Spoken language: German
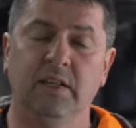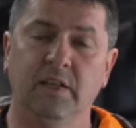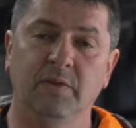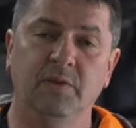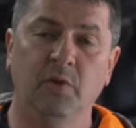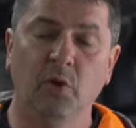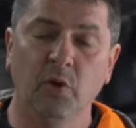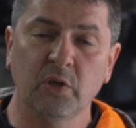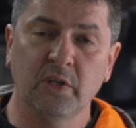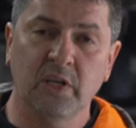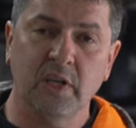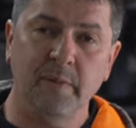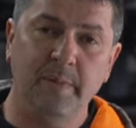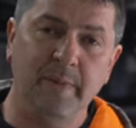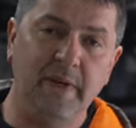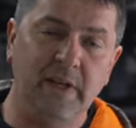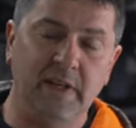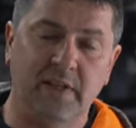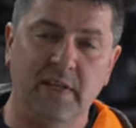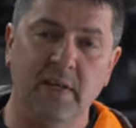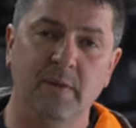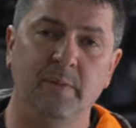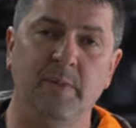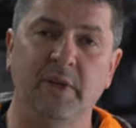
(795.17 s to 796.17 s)

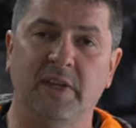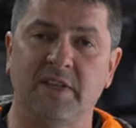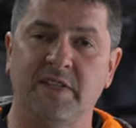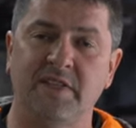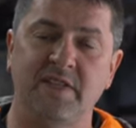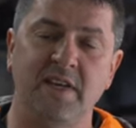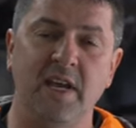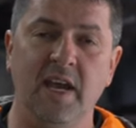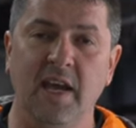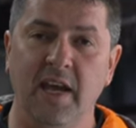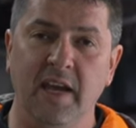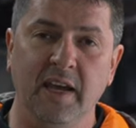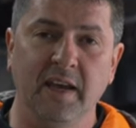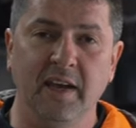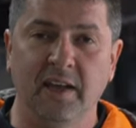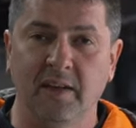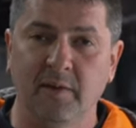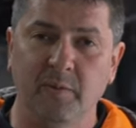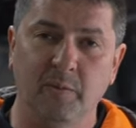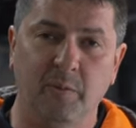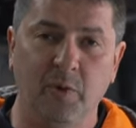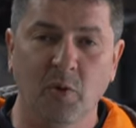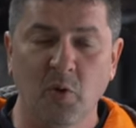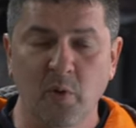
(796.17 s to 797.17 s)
Wohngebiete mit sehr
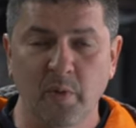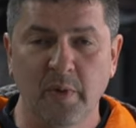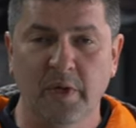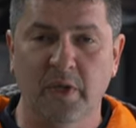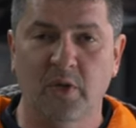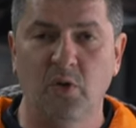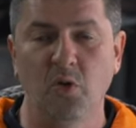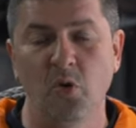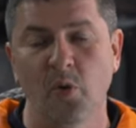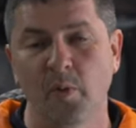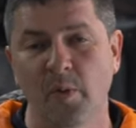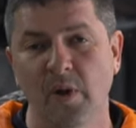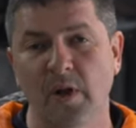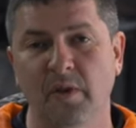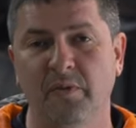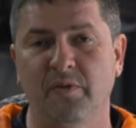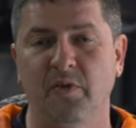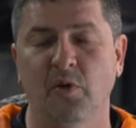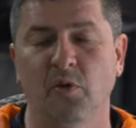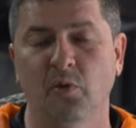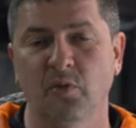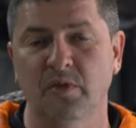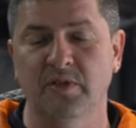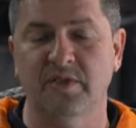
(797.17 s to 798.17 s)
engen Blumenkübeln
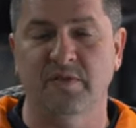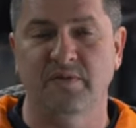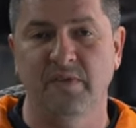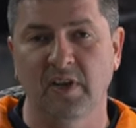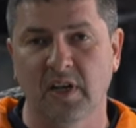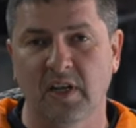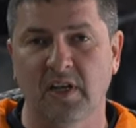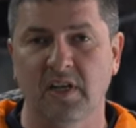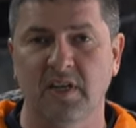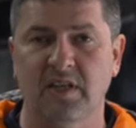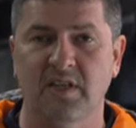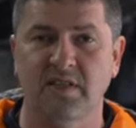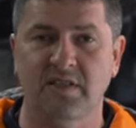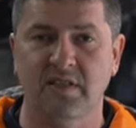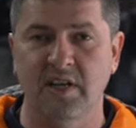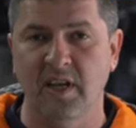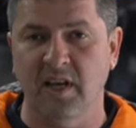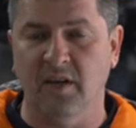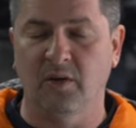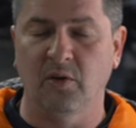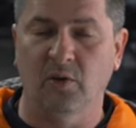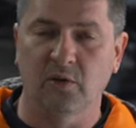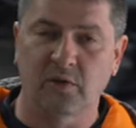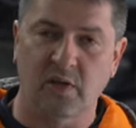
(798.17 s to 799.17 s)
für uns wirklich
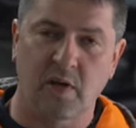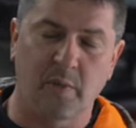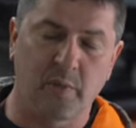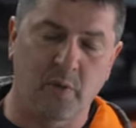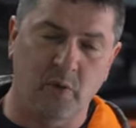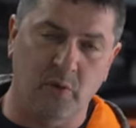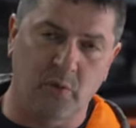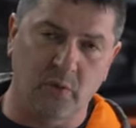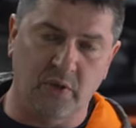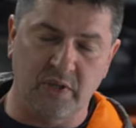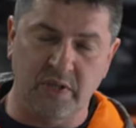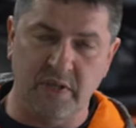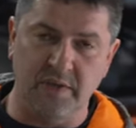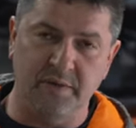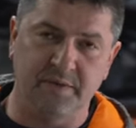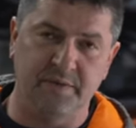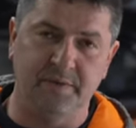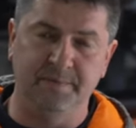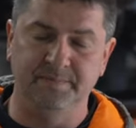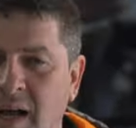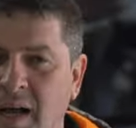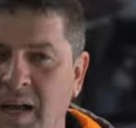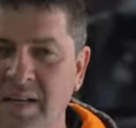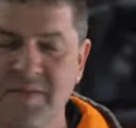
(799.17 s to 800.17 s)
sehr
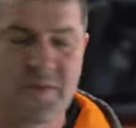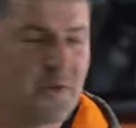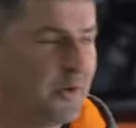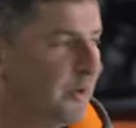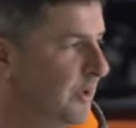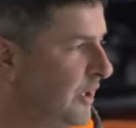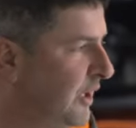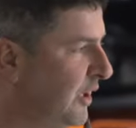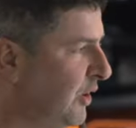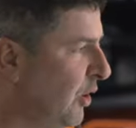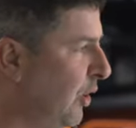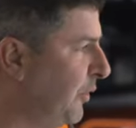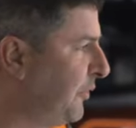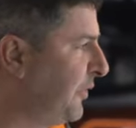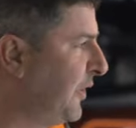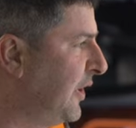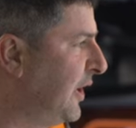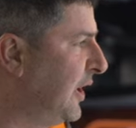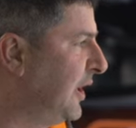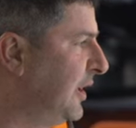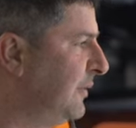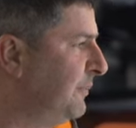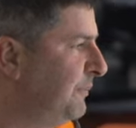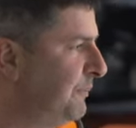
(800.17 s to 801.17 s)
kontraproduktiv. Also ich
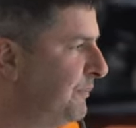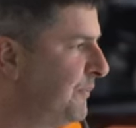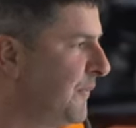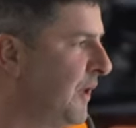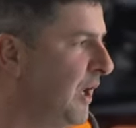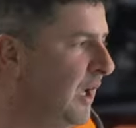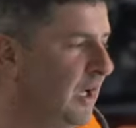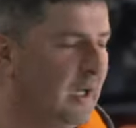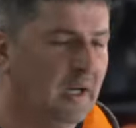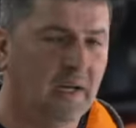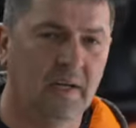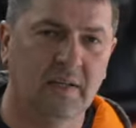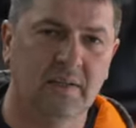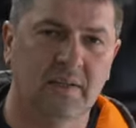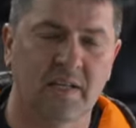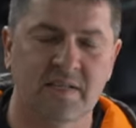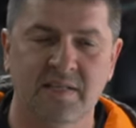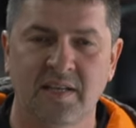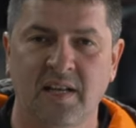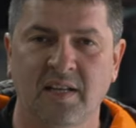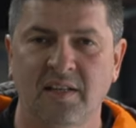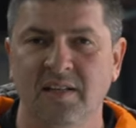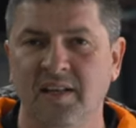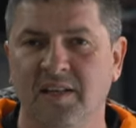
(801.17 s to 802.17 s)
hoffe, äh,
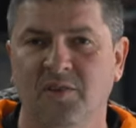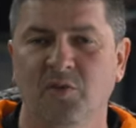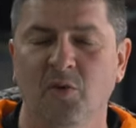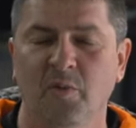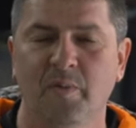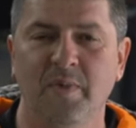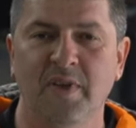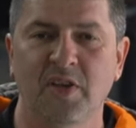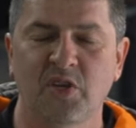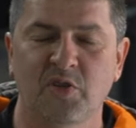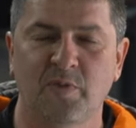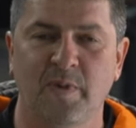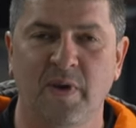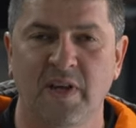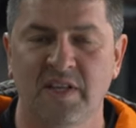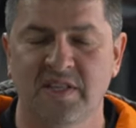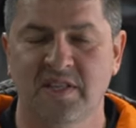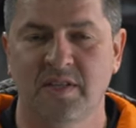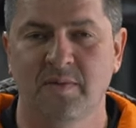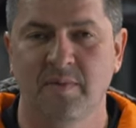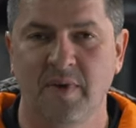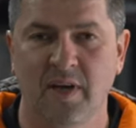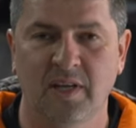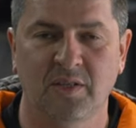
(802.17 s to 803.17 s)
das hat nicht nur mir
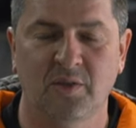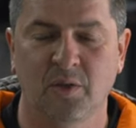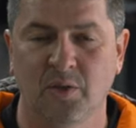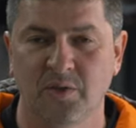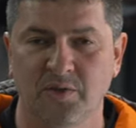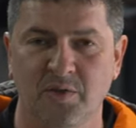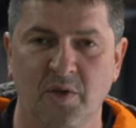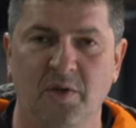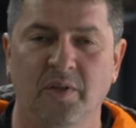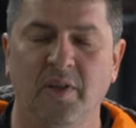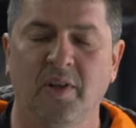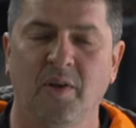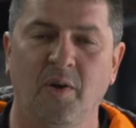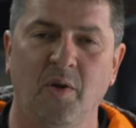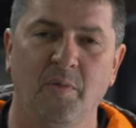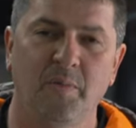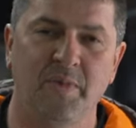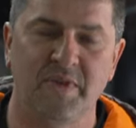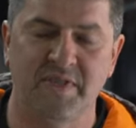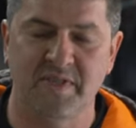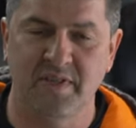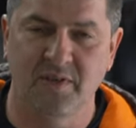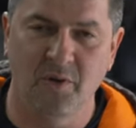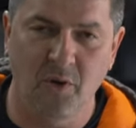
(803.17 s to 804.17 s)
Spaß gemacht, sondern auch ein
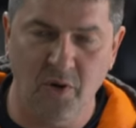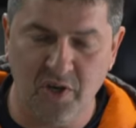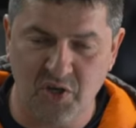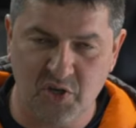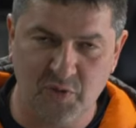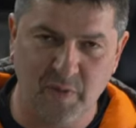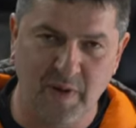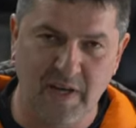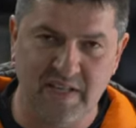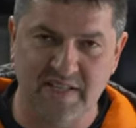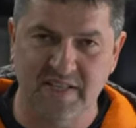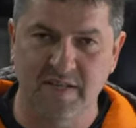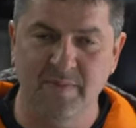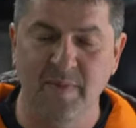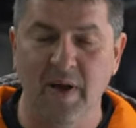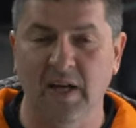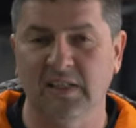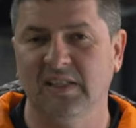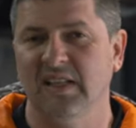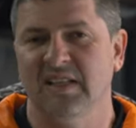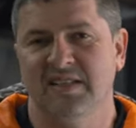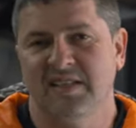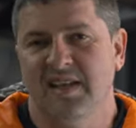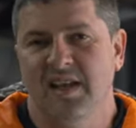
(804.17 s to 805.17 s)
bisschen euch Spaß
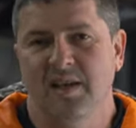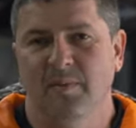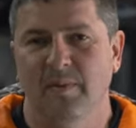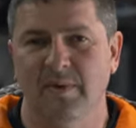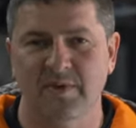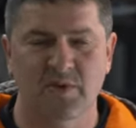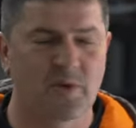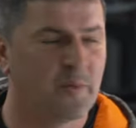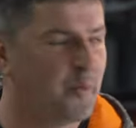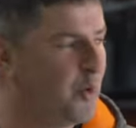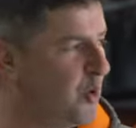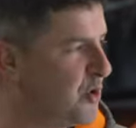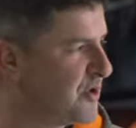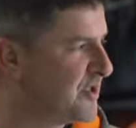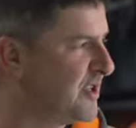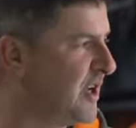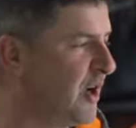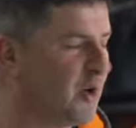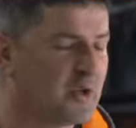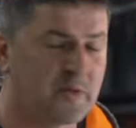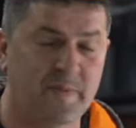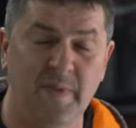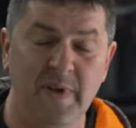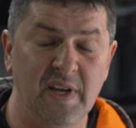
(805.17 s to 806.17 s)
gemacht. Ich sehe immer so böse
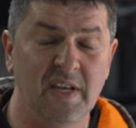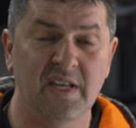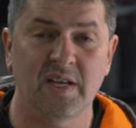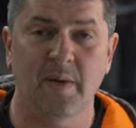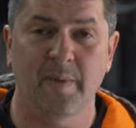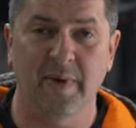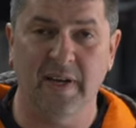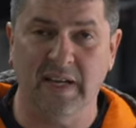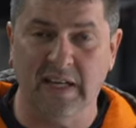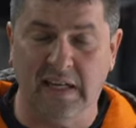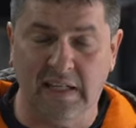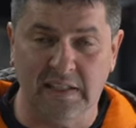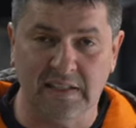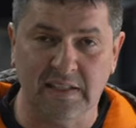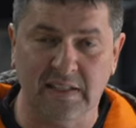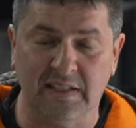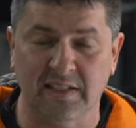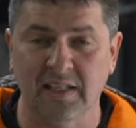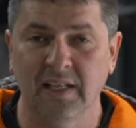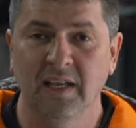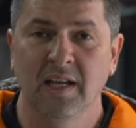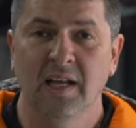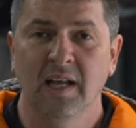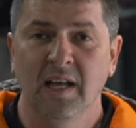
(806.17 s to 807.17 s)
aus, bin ich aber gar
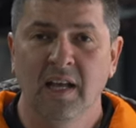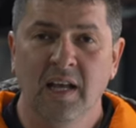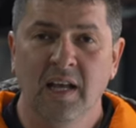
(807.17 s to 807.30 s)
nicht.